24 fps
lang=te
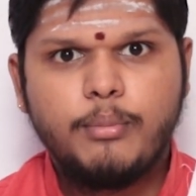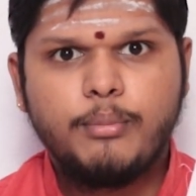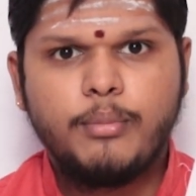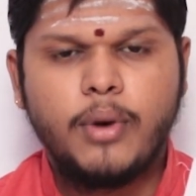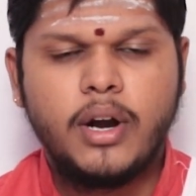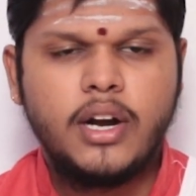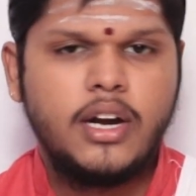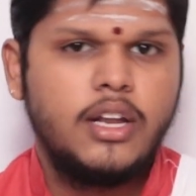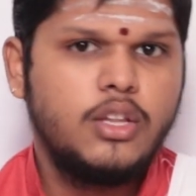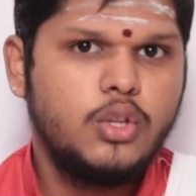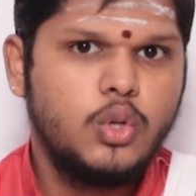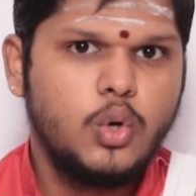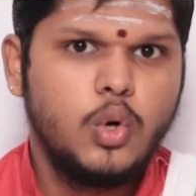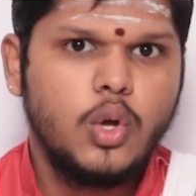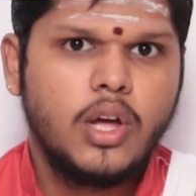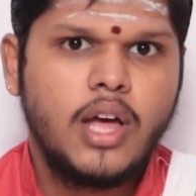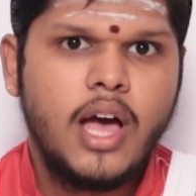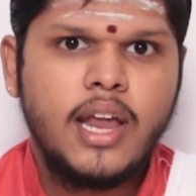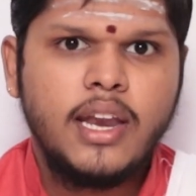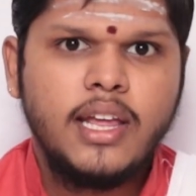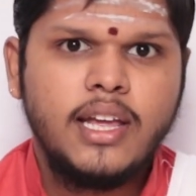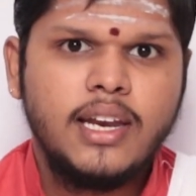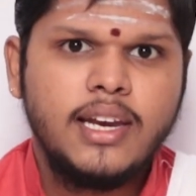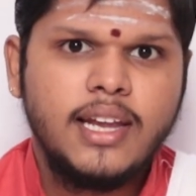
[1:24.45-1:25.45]
పండితులు
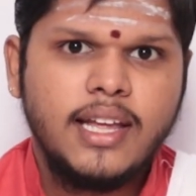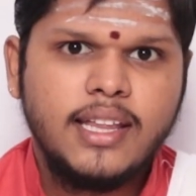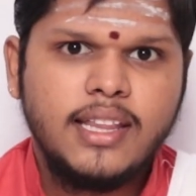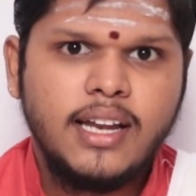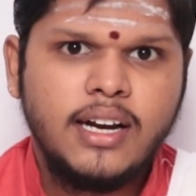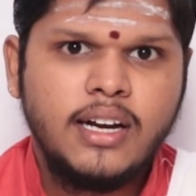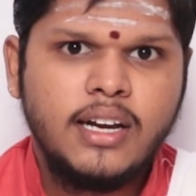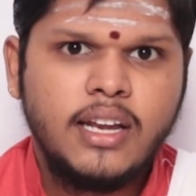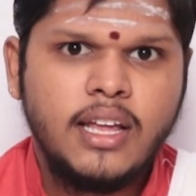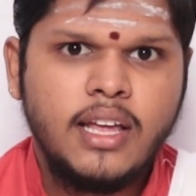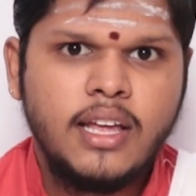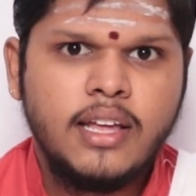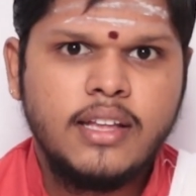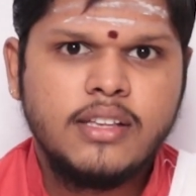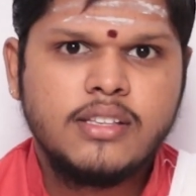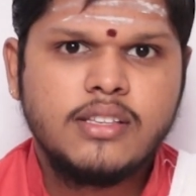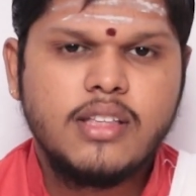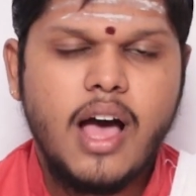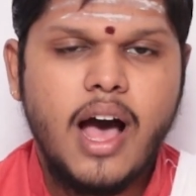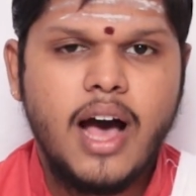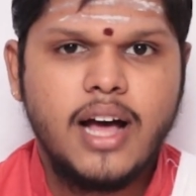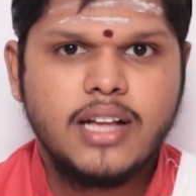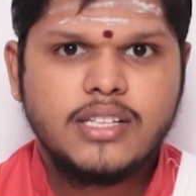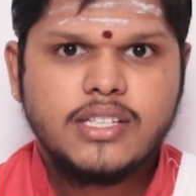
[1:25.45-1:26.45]
కానీ లేదంటే
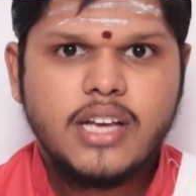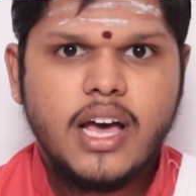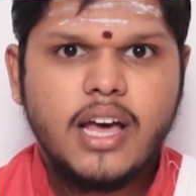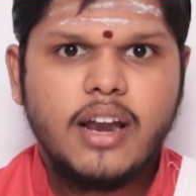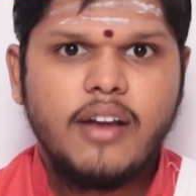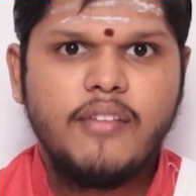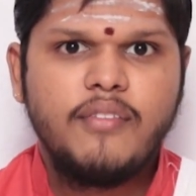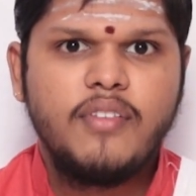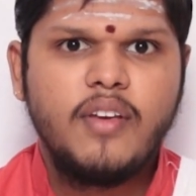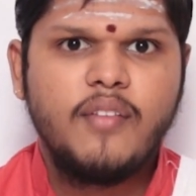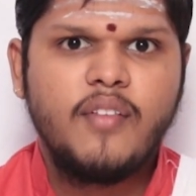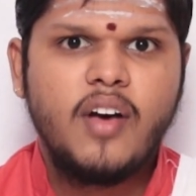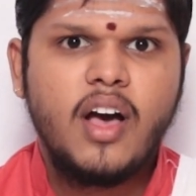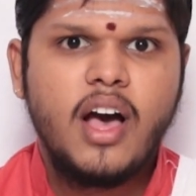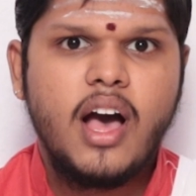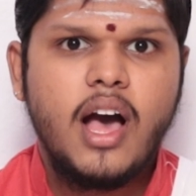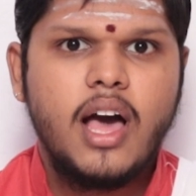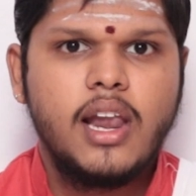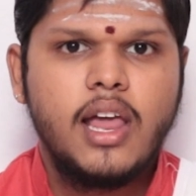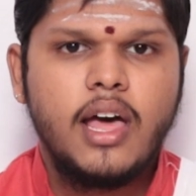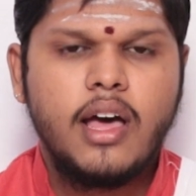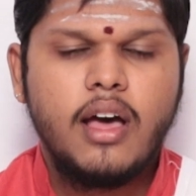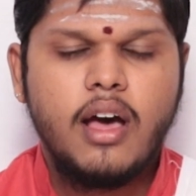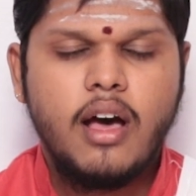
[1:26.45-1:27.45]
ఆచార
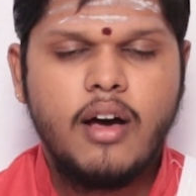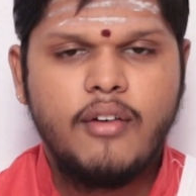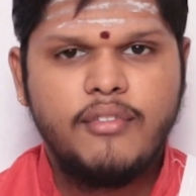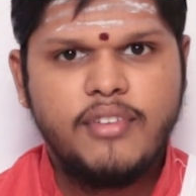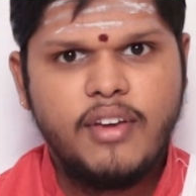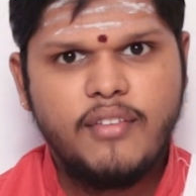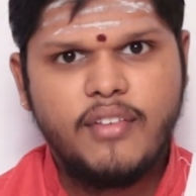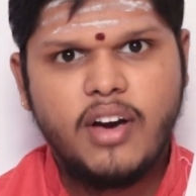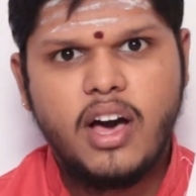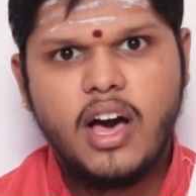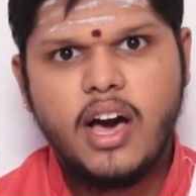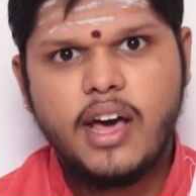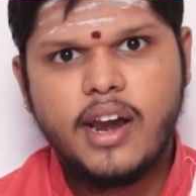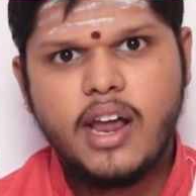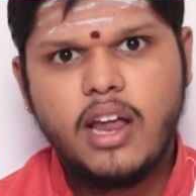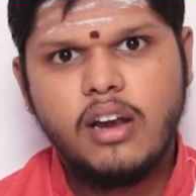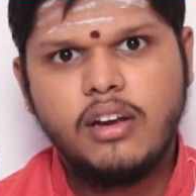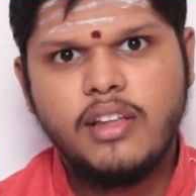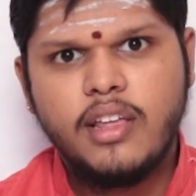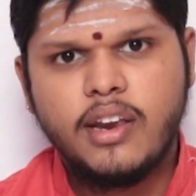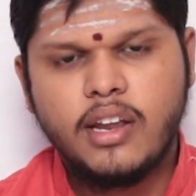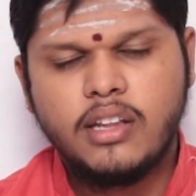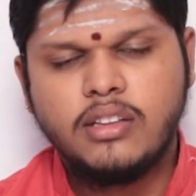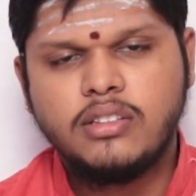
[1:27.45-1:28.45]
వ్యవహార వ్యవహారాలు
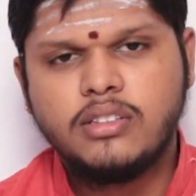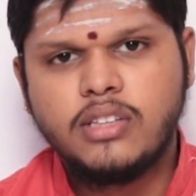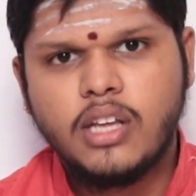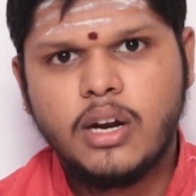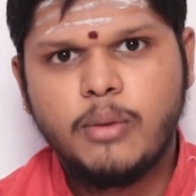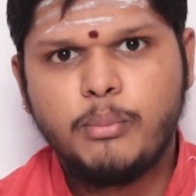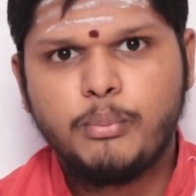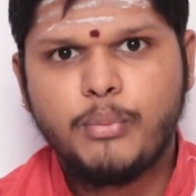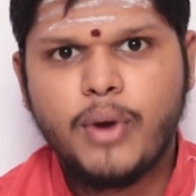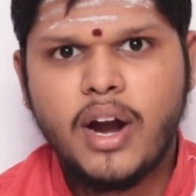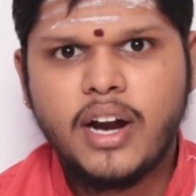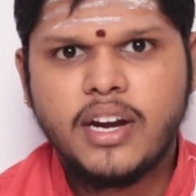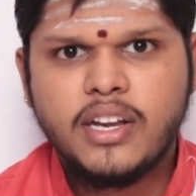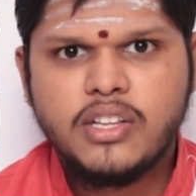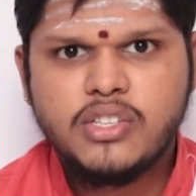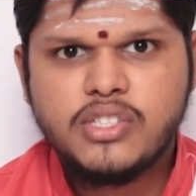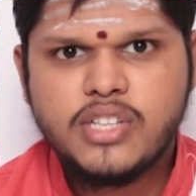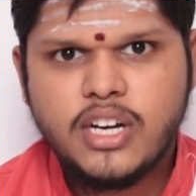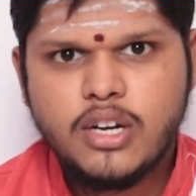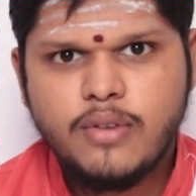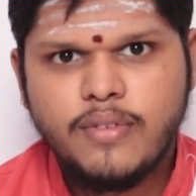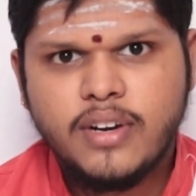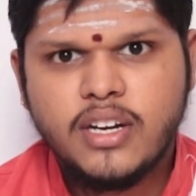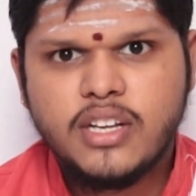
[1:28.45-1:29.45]
నిరంతరం
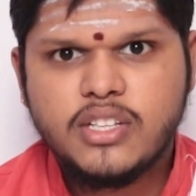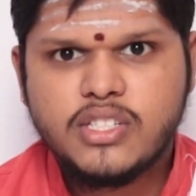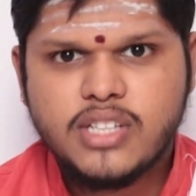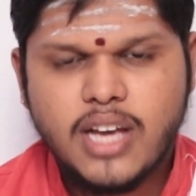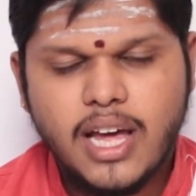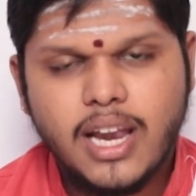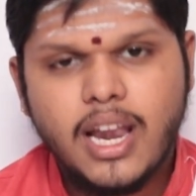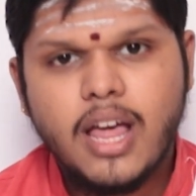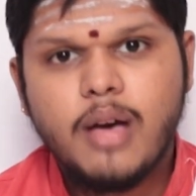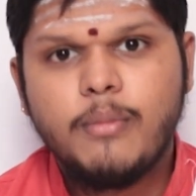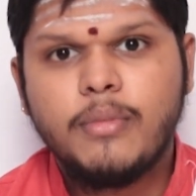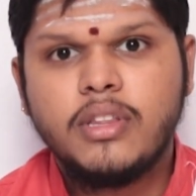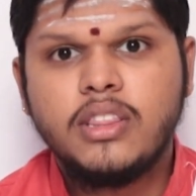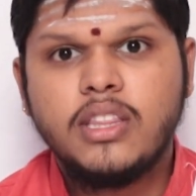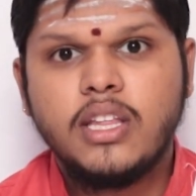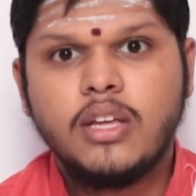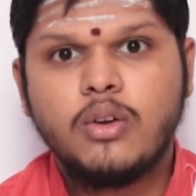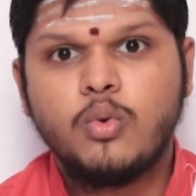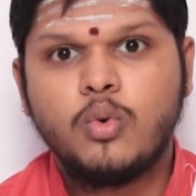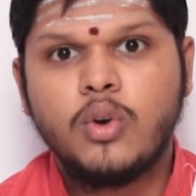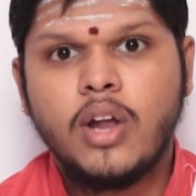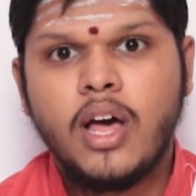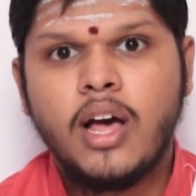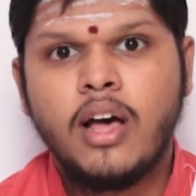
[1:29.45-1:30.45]
పాటించేటువంటి చాలామంది
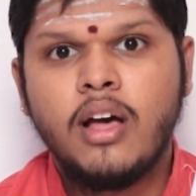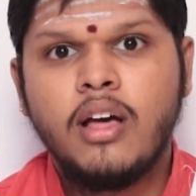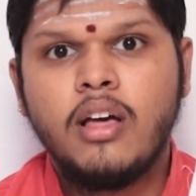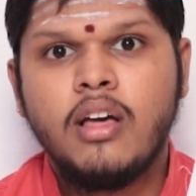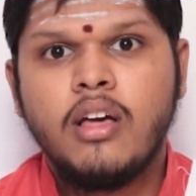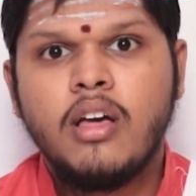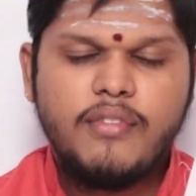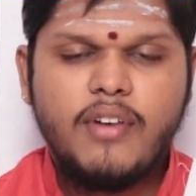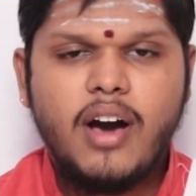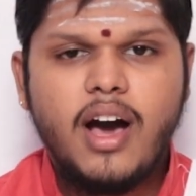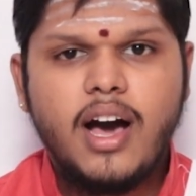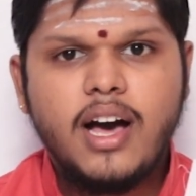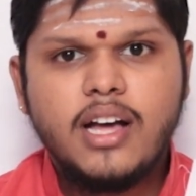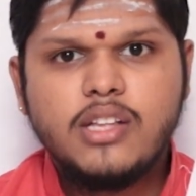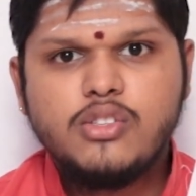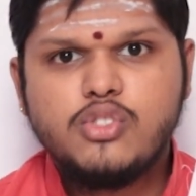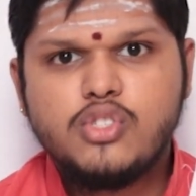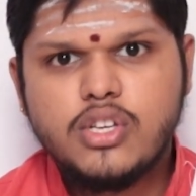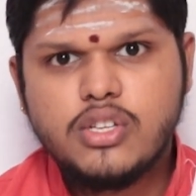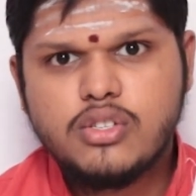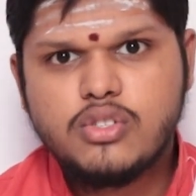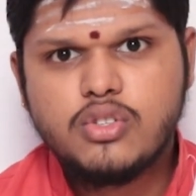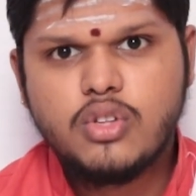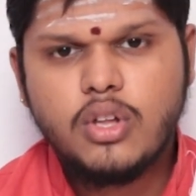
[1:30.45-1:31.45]
కూడా వివాహం
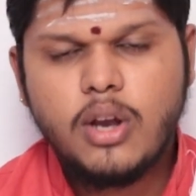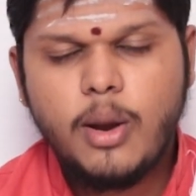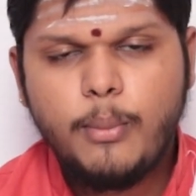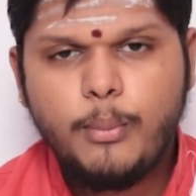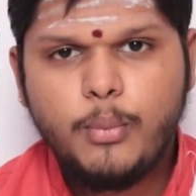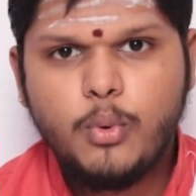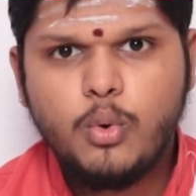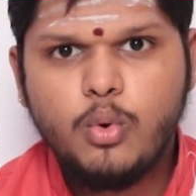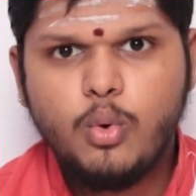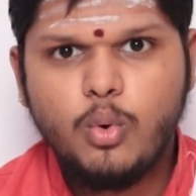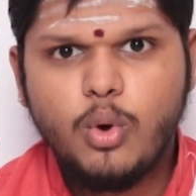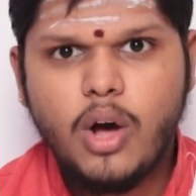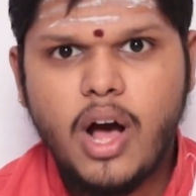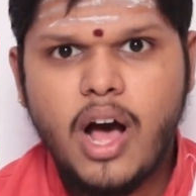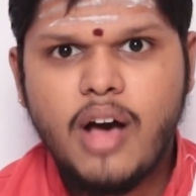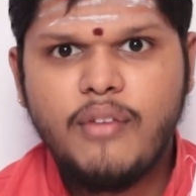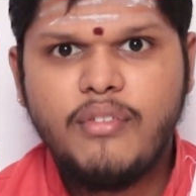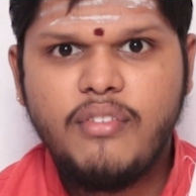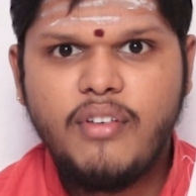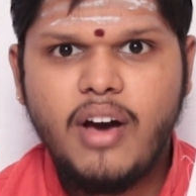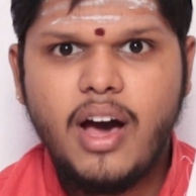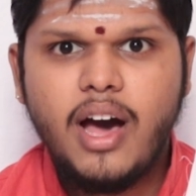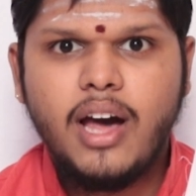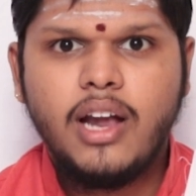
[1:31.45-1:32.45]
చేస్తున్నప్పుడు ఆ
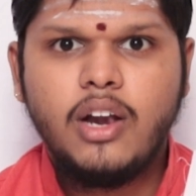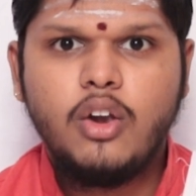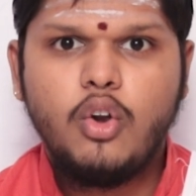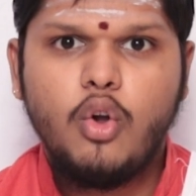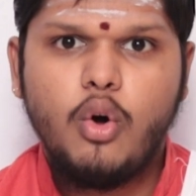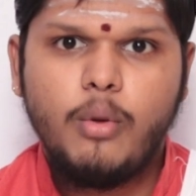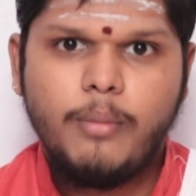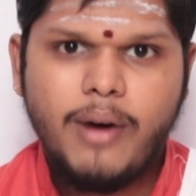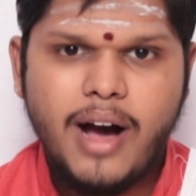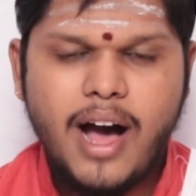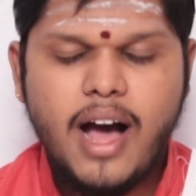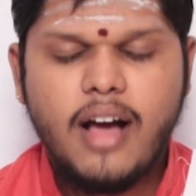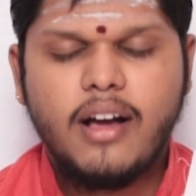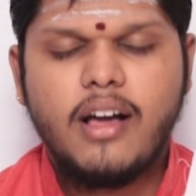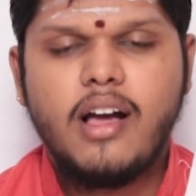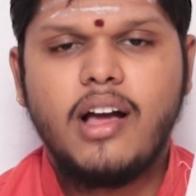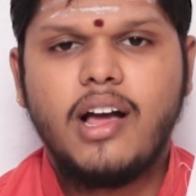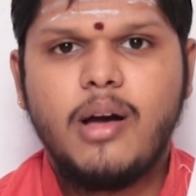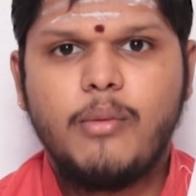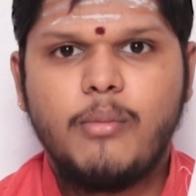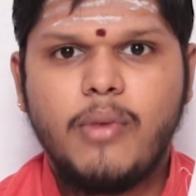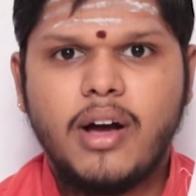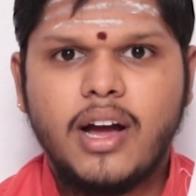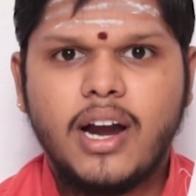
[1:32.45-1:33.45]
వివాహంలో
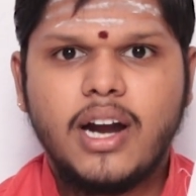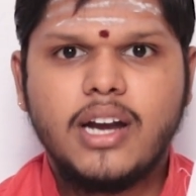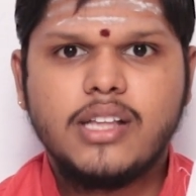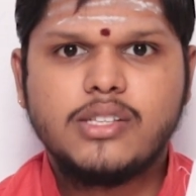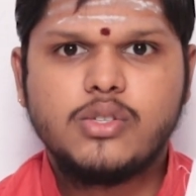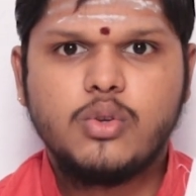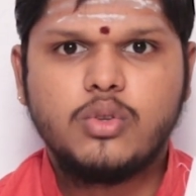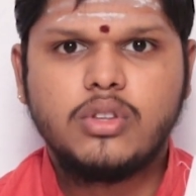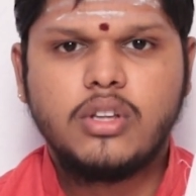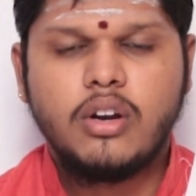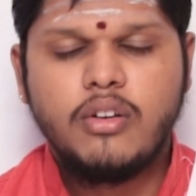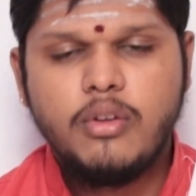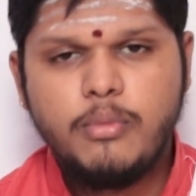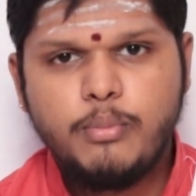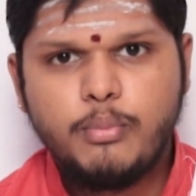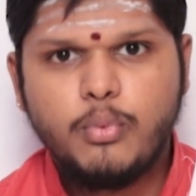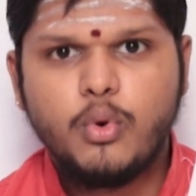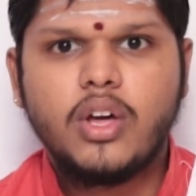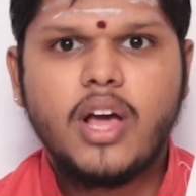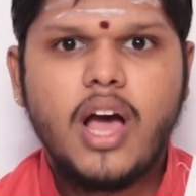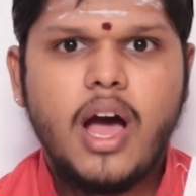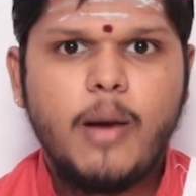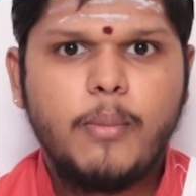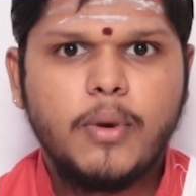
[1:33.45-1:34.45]
భాగంగా మంగళసూత్రం
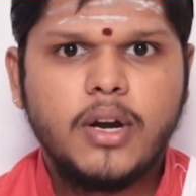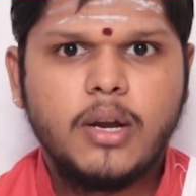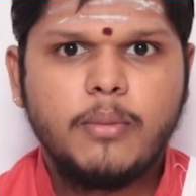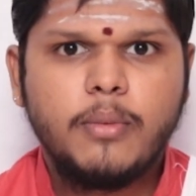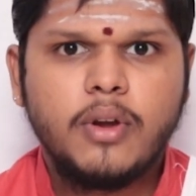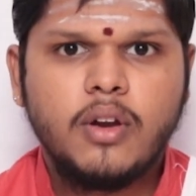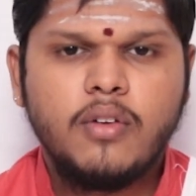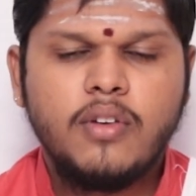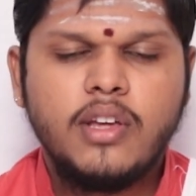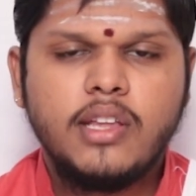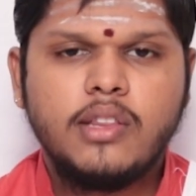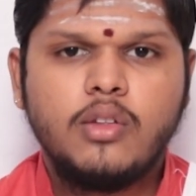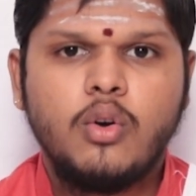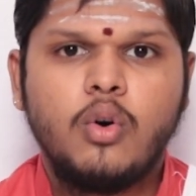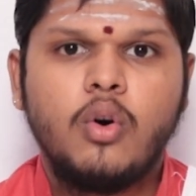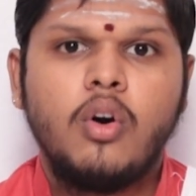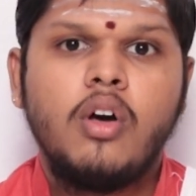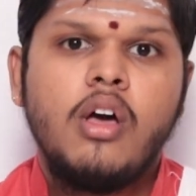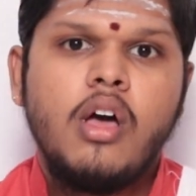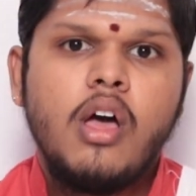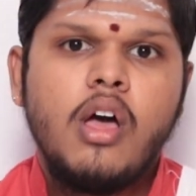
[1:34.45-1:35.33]
ఇప్పుడు కాబట్టి మనం ఏదో